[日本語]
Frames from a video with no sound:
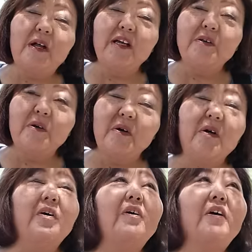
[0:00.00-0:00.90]
ラ
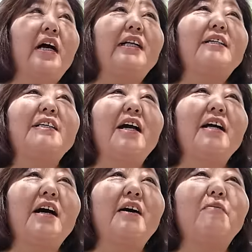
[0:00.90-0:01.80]
と紫陽花
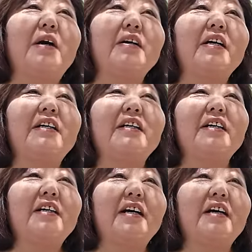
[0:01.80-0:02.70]
が満開だ
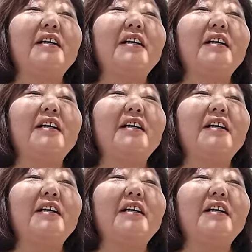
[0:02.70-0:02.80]
から